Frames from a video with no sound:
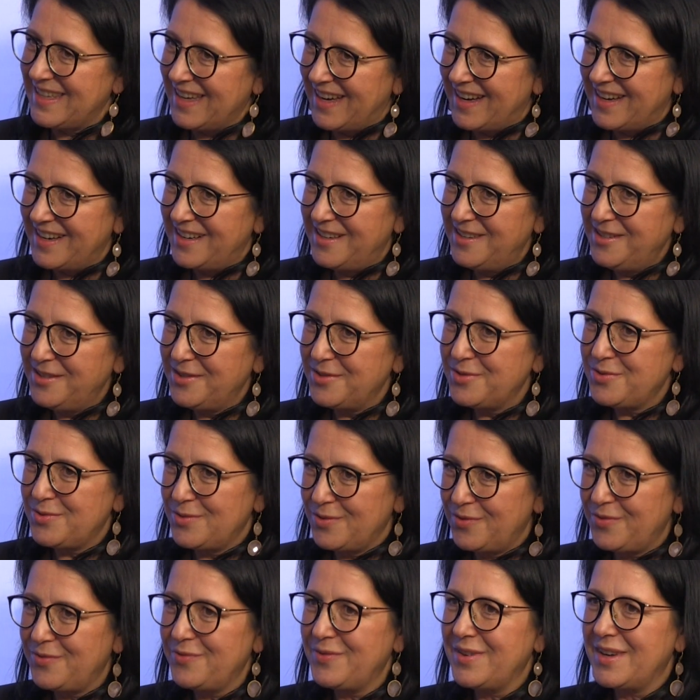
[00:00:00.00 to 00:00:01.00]
Jahre alt, das
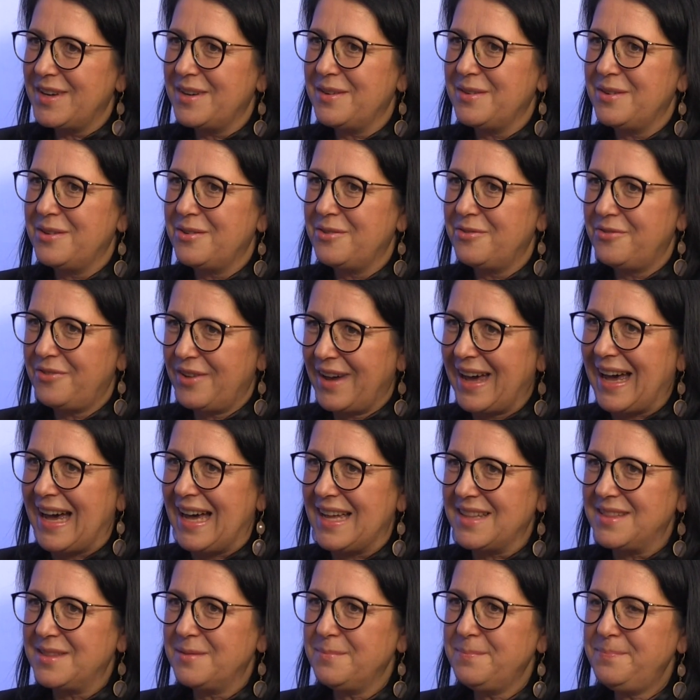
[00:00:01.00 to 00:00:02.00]
dürfen wir
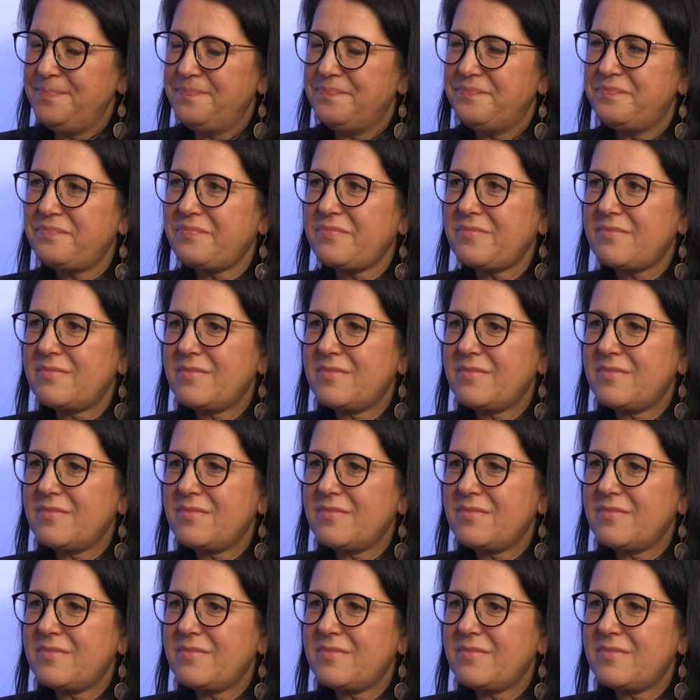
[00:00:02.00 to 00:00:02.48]
verraten.